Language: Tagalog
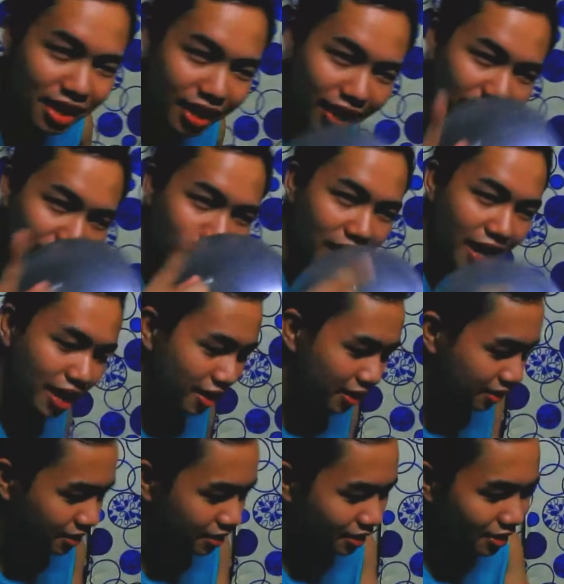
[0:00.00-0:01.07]
Ito na.
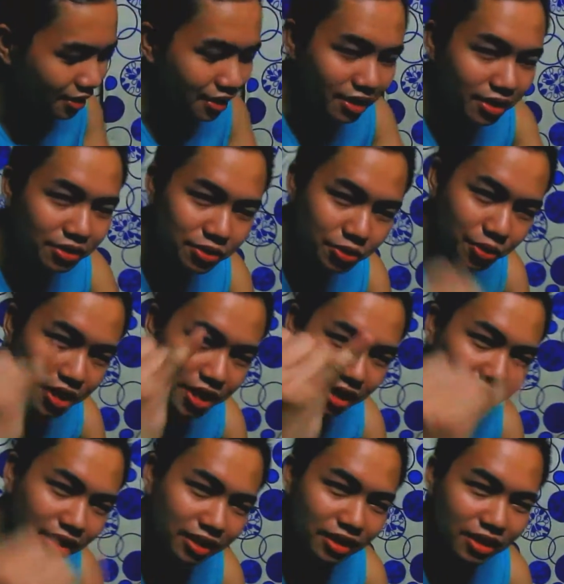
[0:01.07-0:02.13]
In 3,
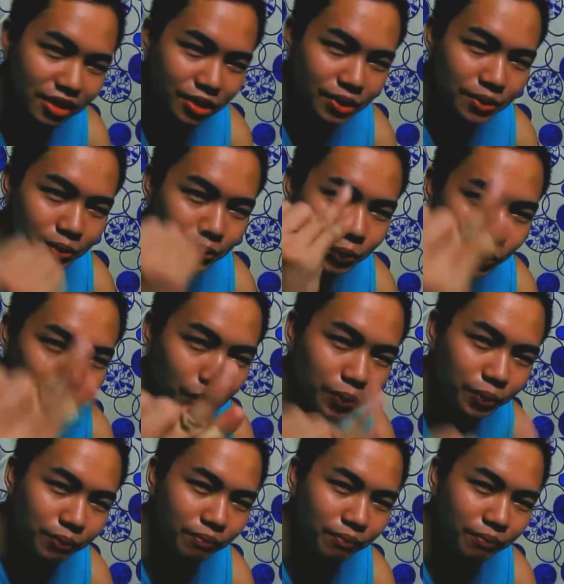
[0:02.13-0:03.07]
2,